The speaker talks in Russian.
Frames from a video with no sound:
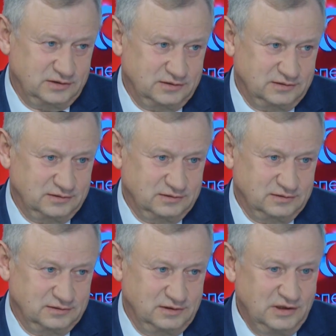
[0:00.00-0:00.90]
э,
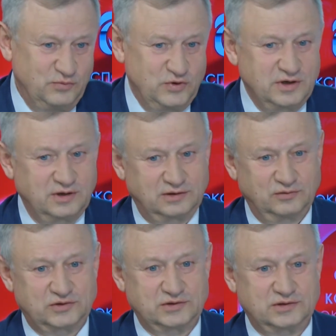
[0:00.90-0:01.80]
для меня это
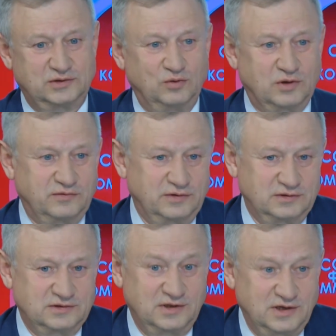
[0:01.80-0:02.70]
очень
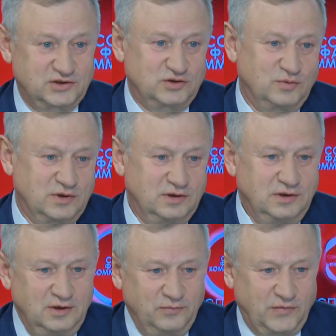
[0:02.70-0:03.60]
здорово, значимо.
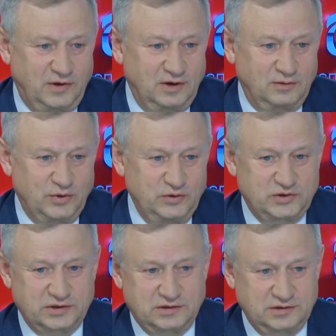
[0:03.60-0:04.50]
Я боюсь
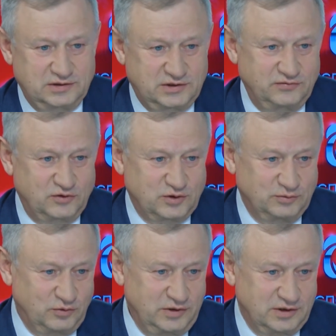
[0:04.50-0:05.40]
сейчас сказать цифры,
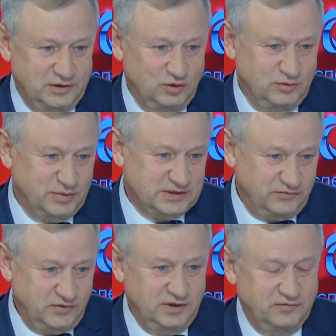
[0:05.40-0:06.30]
чтобы другие районы
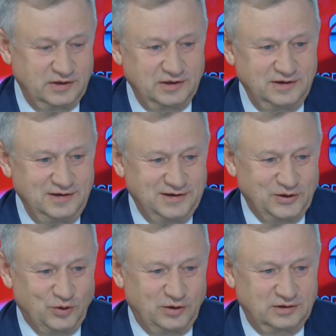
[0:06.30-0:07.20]
позавидовали,
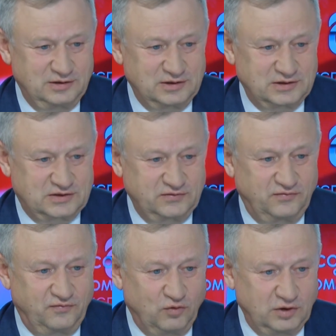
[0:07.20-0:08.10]
но а, с
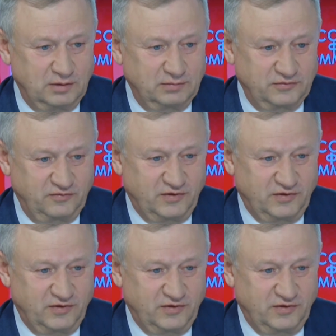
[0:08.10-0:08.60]
вводом в